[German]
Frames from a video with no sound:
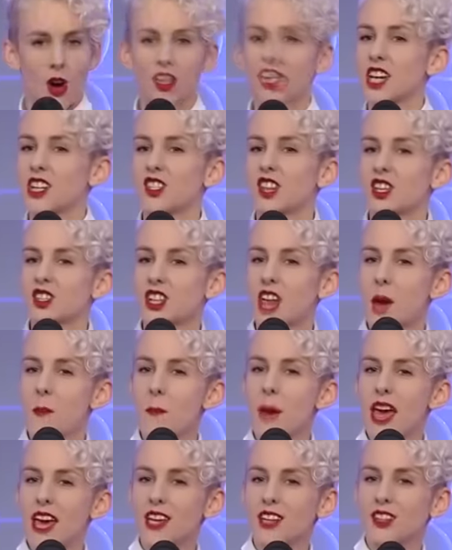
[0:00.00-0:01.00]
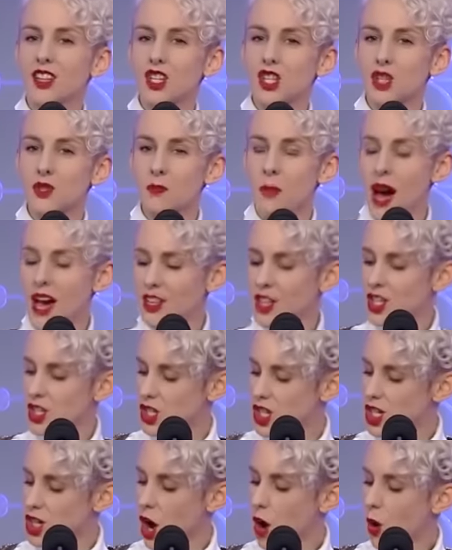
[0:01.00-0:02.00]
Und erst das Gemächt des
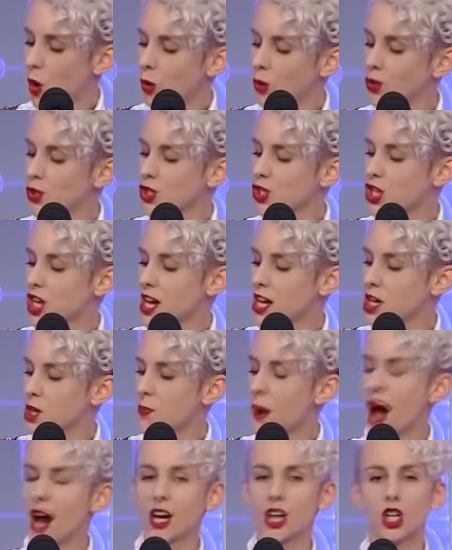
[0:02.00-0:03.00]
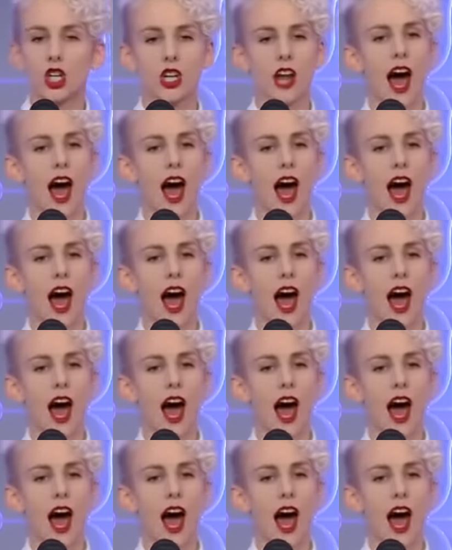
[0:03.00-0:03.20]
Mannes, dieser unsinkbare